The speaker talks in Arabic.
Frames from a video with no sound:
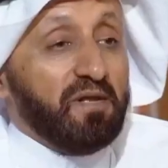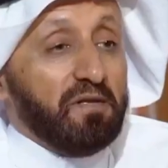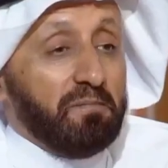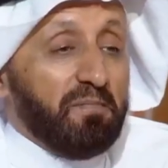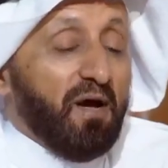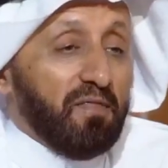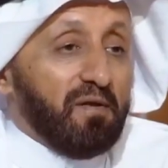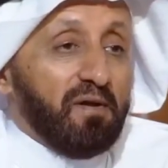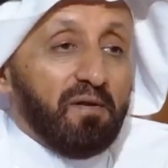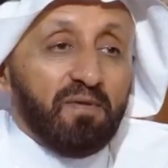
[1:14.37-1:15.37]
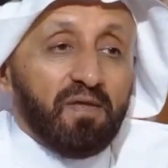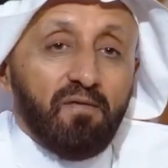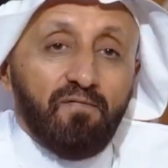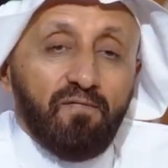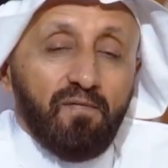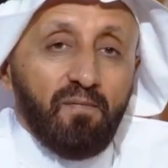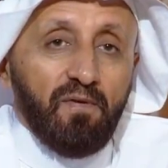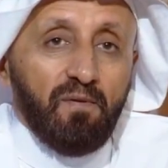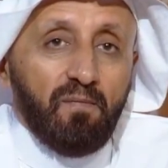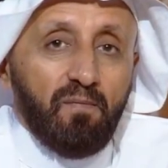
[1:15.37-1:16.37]
مثلا بعض مثلا
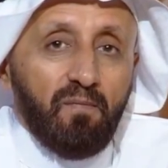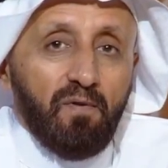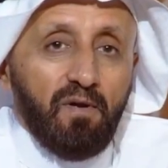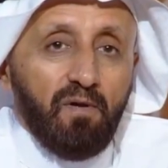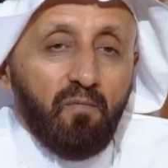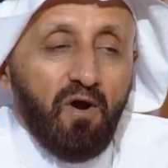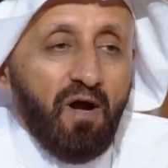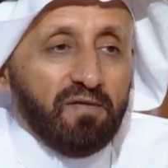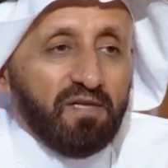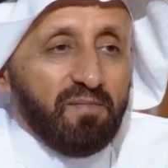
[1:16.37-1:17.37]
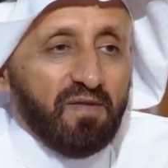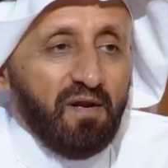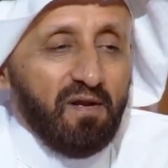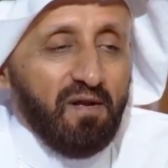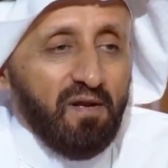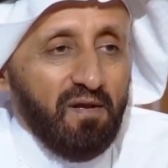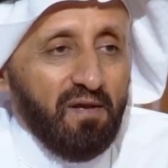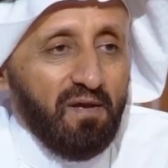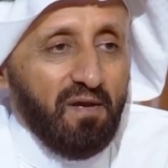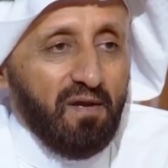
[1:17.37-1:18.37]
المعاهدة مثلا
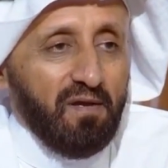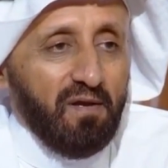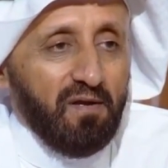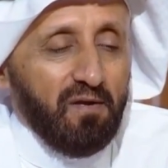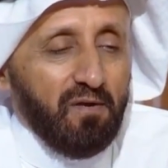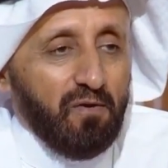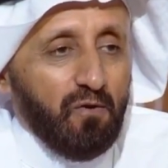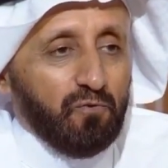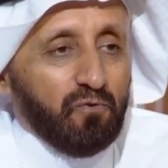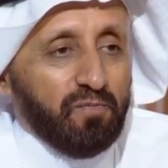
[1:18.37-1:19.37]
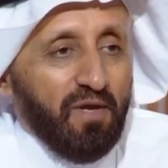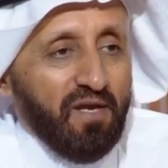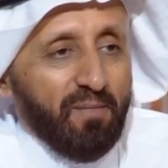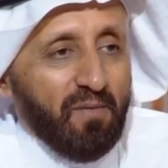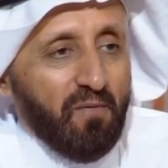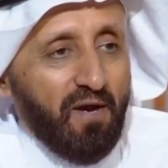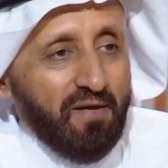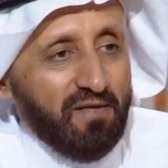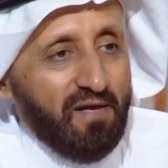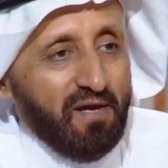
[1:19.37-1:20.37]
الحدود مع اليمن
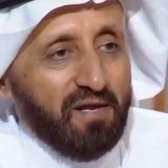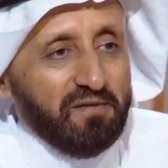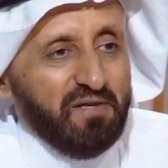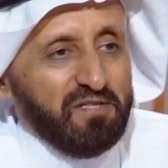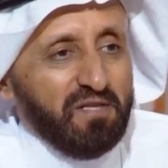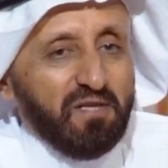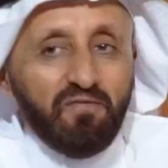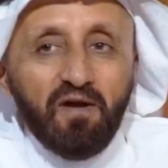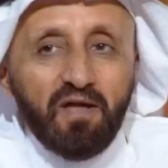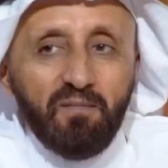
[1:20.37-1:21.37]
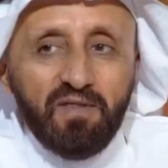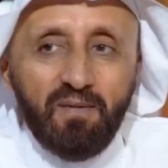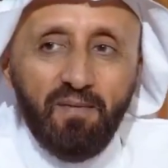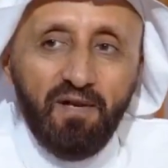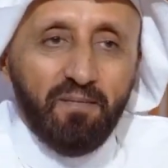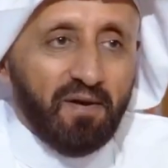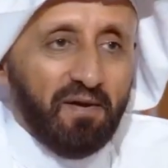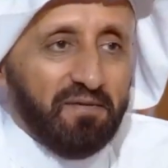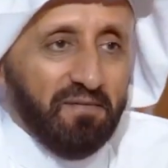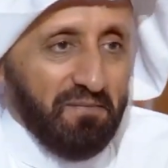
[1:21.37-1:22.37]
معاهدة لكن تجد اتفاقية مثلا مع
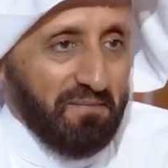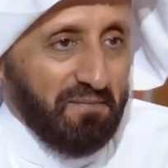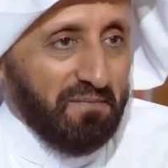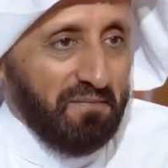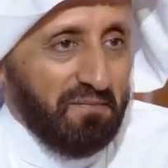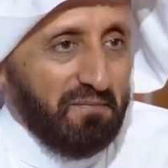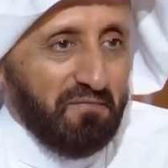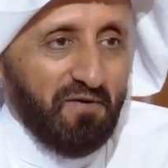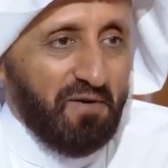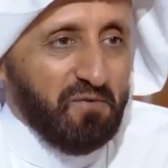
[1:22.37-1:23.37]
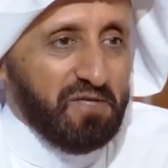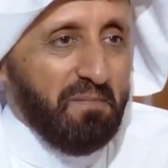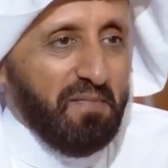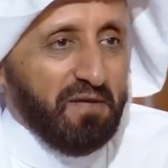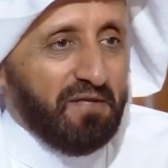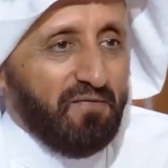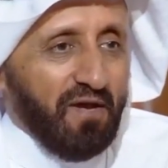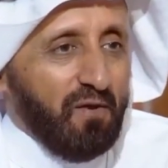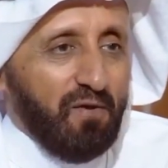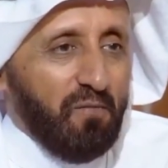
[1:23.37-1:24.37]
الإمارات فمسماها
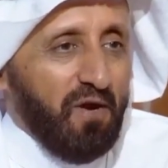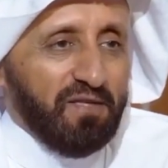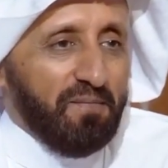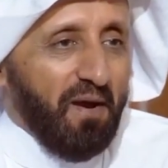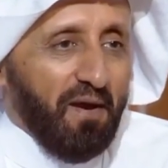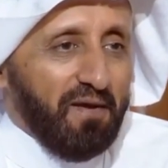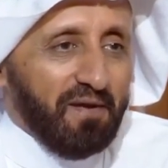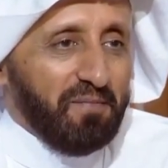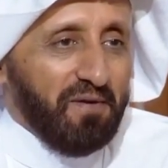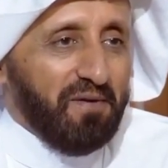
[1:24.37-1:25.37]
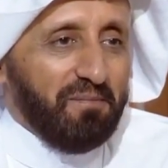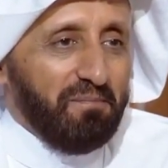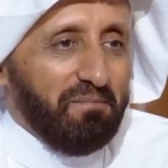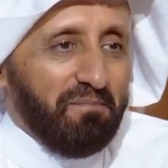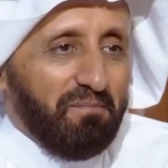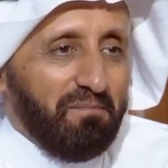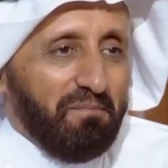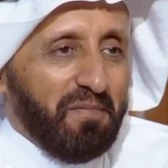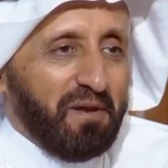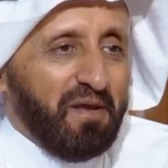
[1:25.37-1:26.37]
اتفاقية معاهده ما غير من من
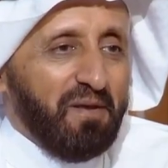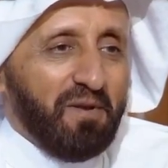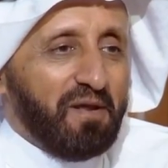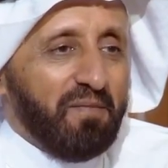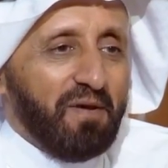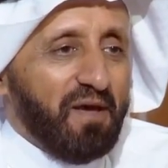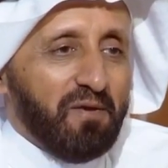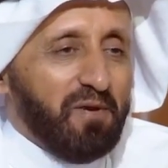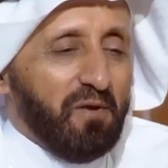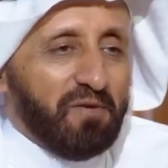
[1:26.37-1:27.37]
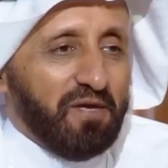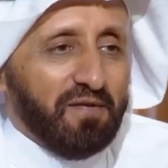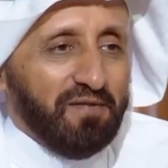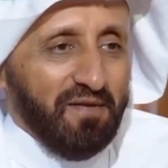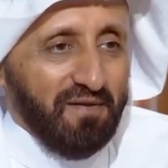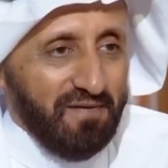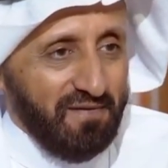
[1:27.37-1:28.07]
الجواب من قيم القيم القانوني للوثيقتين